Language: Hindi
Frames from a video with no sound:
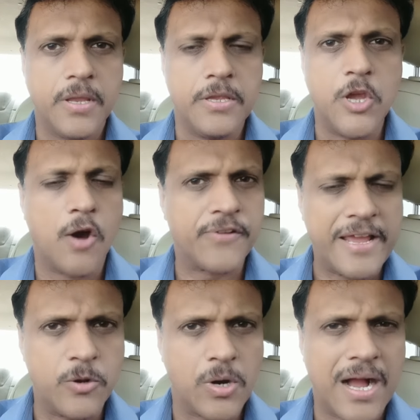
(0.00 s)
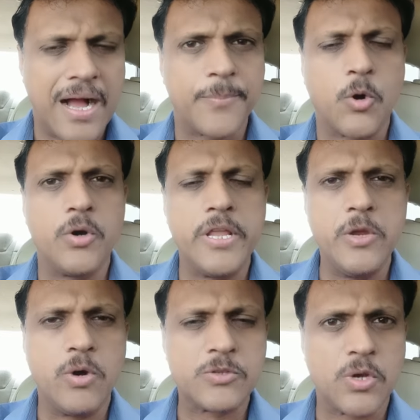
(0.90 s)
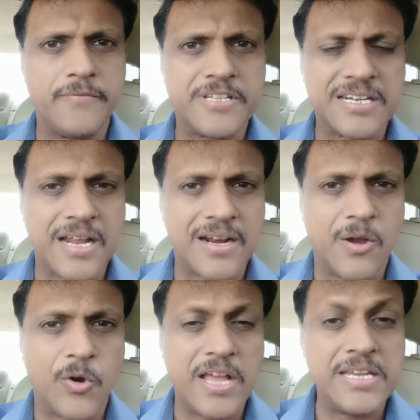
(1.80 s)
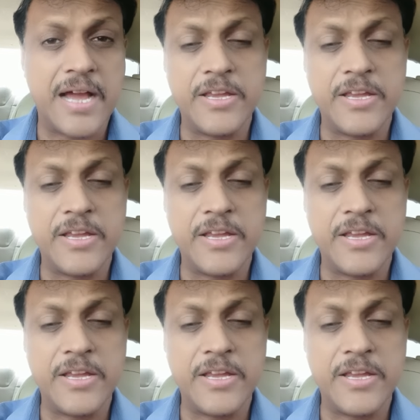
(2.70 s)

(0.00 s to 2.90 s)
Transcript: ये ऑफलाइन होगा आपको डी यू एस विजिट करना होगा या